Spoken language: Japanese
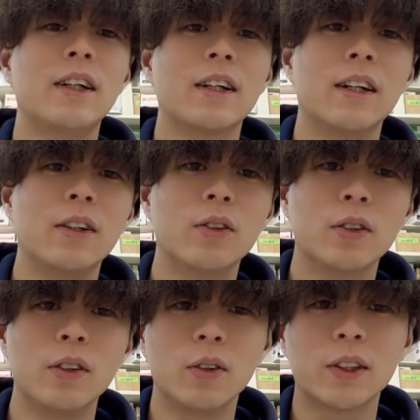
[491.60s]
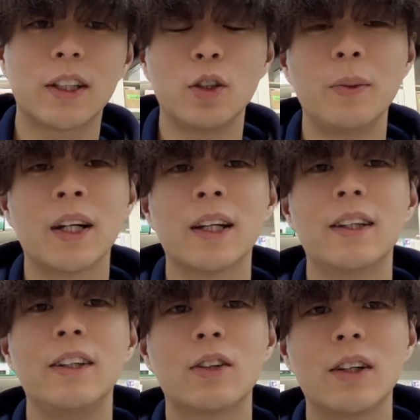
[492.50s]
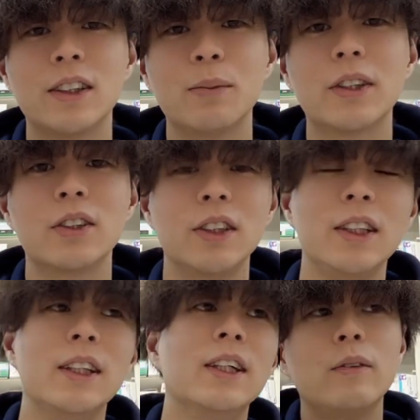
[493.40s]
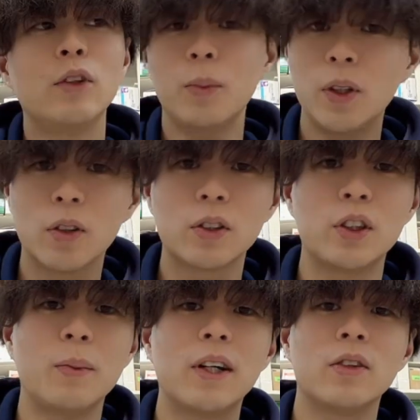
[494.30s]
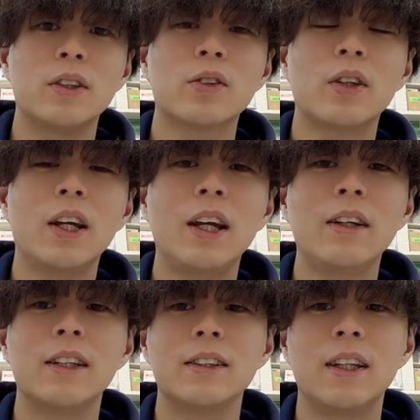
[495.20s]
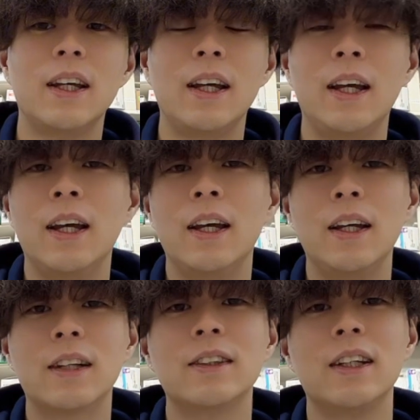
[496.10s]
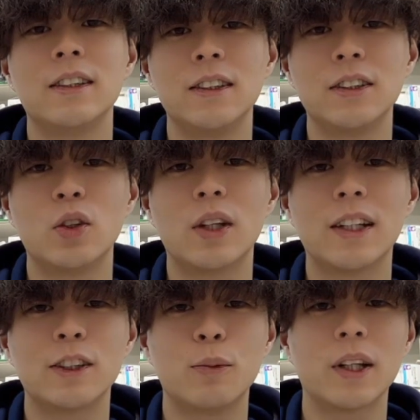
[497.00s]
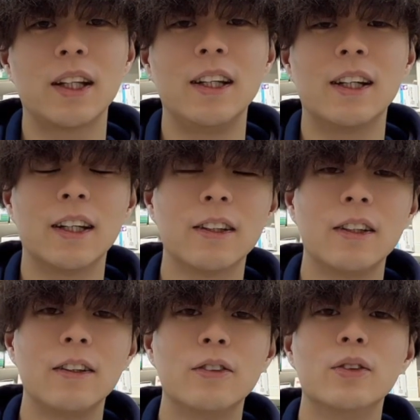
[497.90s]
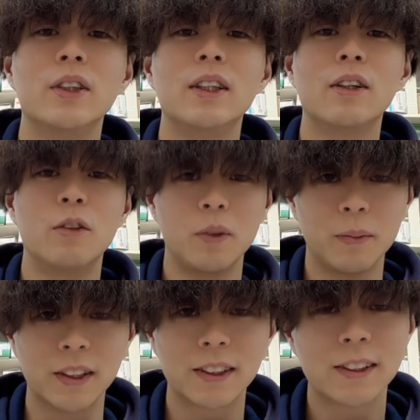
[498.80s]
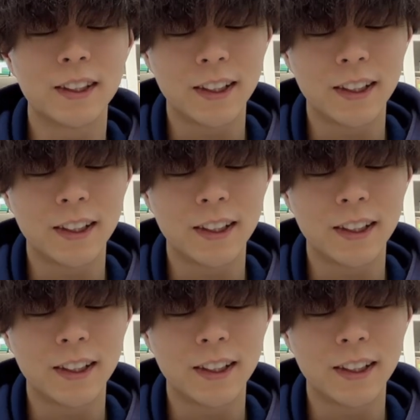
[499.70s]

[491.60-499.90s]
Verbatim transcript: なんかはね本当にお酒飲めなかったりとかしますし、飲めるお薬もあるので、そこら辺はですね、薬剤師に相談してもらったらいいかなというふうに思います。